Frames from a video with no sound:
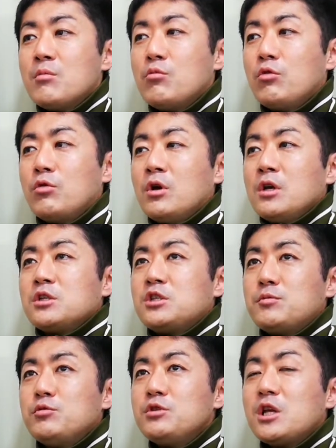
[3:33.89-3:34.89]
もう、
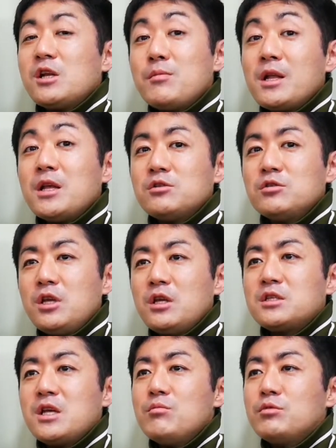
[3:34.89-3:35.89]
自分で決めれず
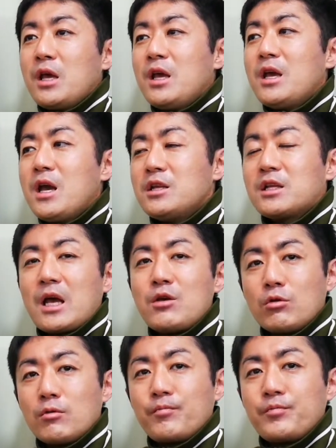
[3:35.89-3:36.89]
に全部 エーアイ に
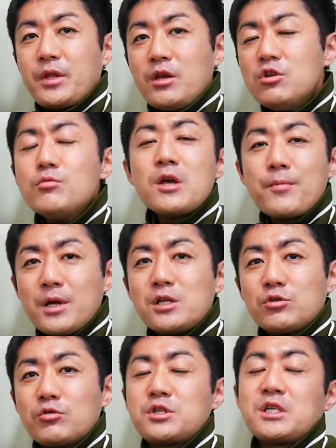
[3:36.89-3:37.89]
頼るっていうのもやっぱ
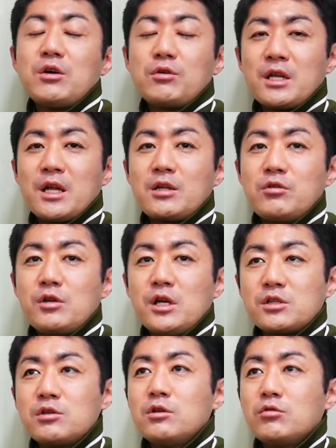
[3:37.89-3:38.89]
りちょっと違うかなっていう気
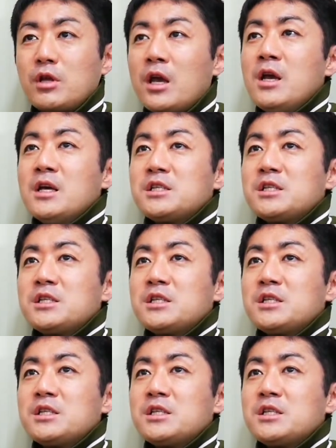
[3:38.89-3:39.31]
がするので、